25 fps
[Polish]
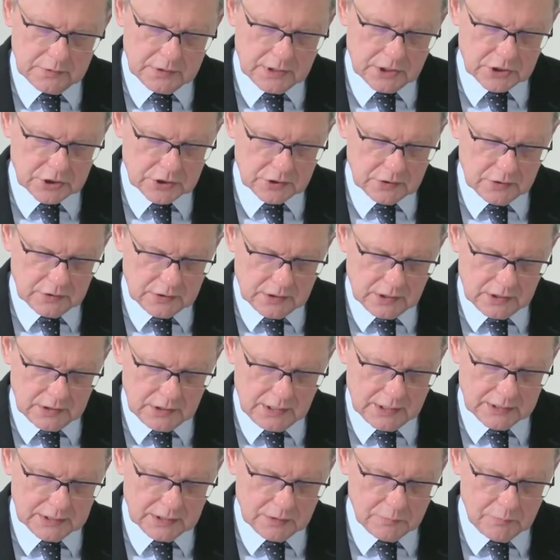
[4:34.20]
też
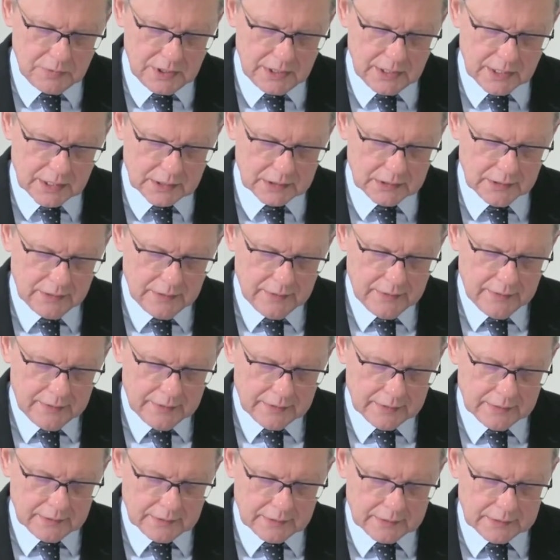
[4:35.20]
ten jeden miliard
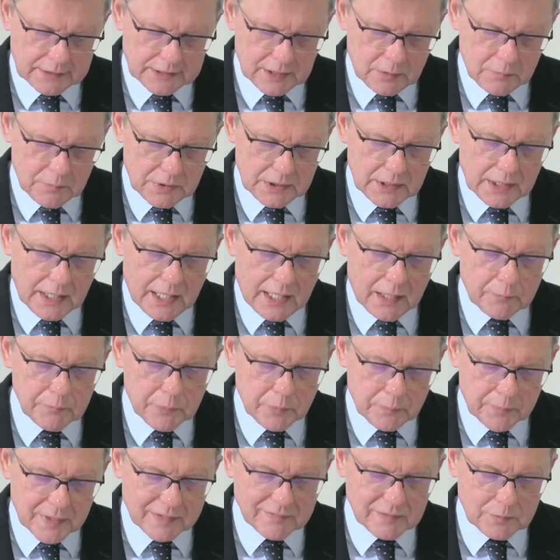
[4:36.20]
chcemy na
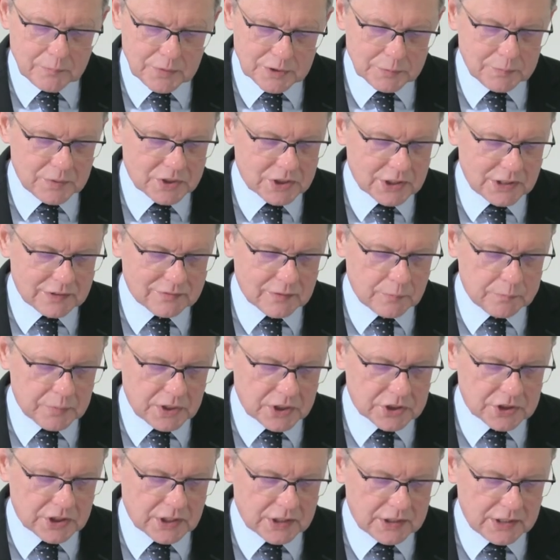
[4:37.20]
poprawę bezpieczeństwa
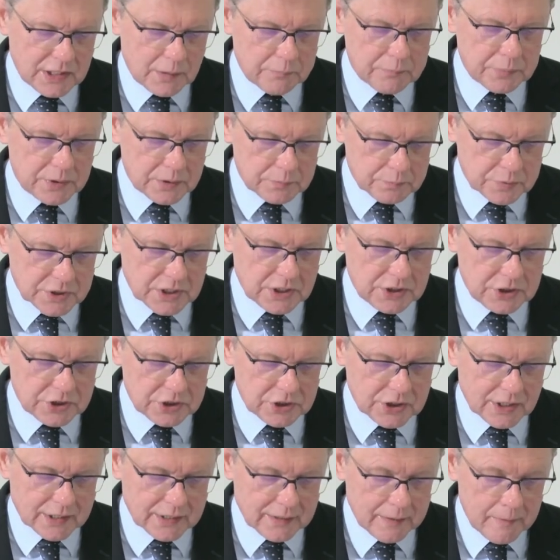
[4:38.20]
pieszych na
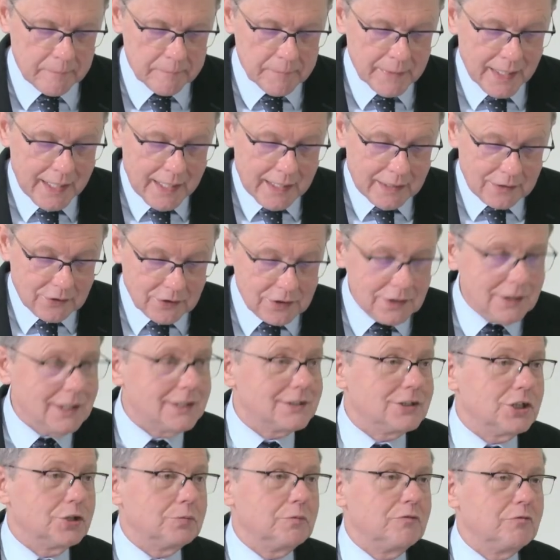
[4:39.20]
przejściach. No i
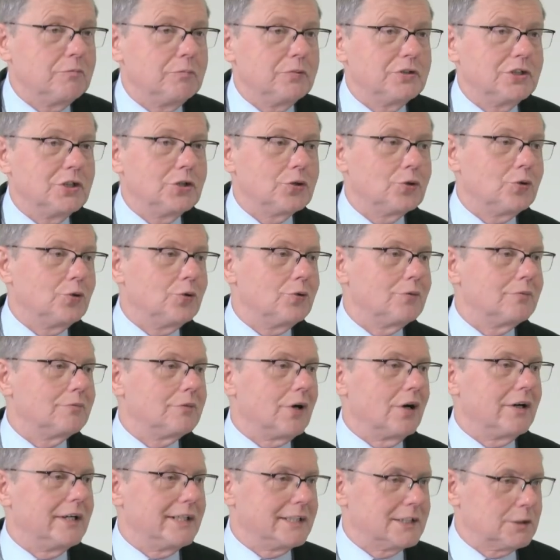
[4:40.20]
jesteśmy w
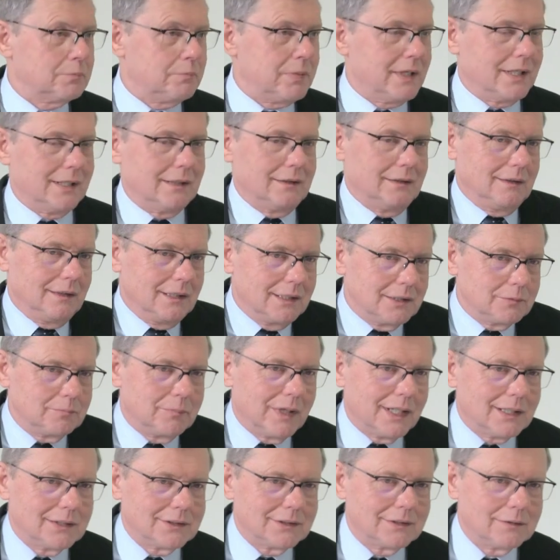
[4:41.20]
budynku OSP. To jest
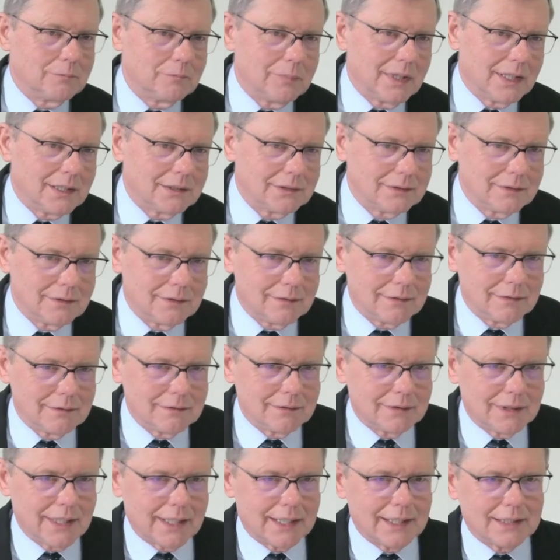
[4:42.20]
bardzo,
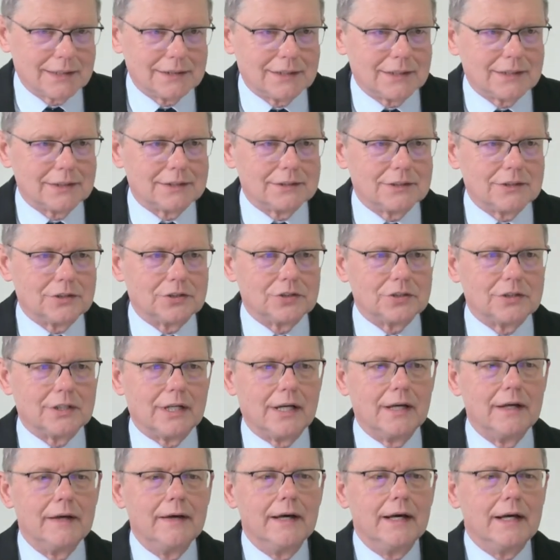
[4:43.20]
bardzo
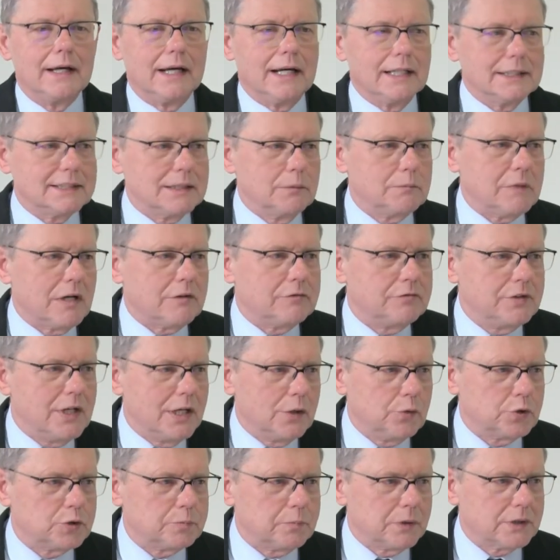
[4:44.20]
charakterystyczne. Ja jestem na
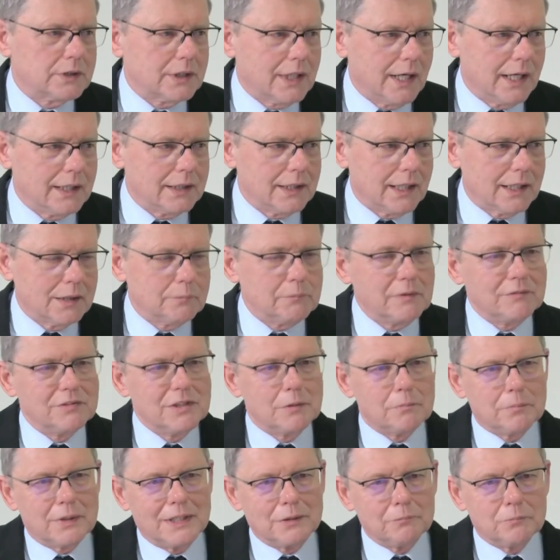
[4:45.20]
wielu spotkaniach,
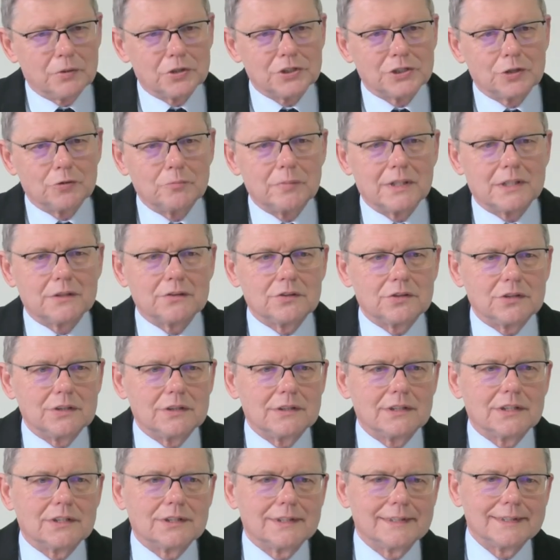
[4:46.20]
pewnie pan poseł
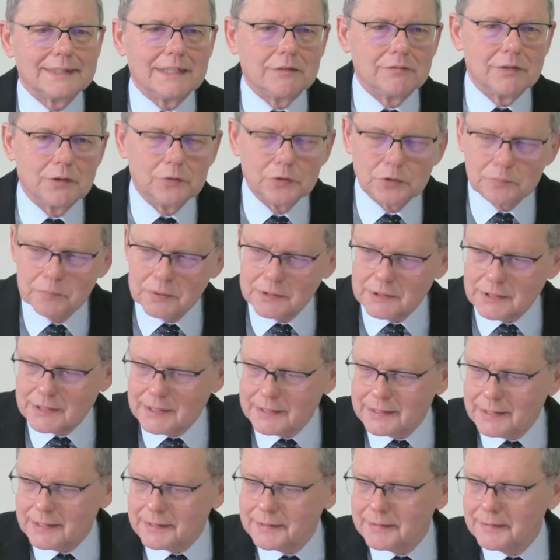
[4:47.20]
Bartosik też jest na wielu
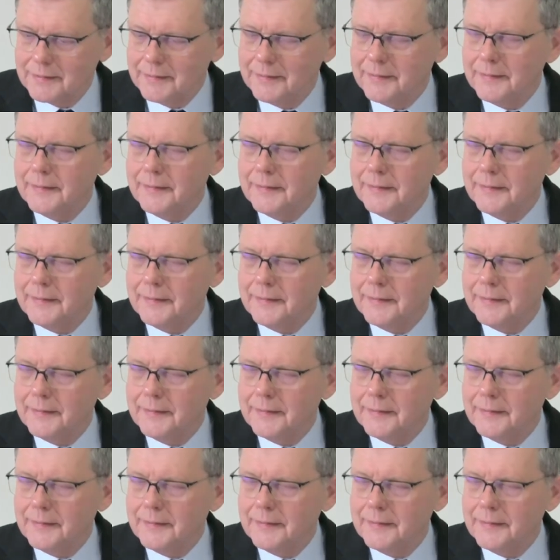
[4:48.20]
spotkaniach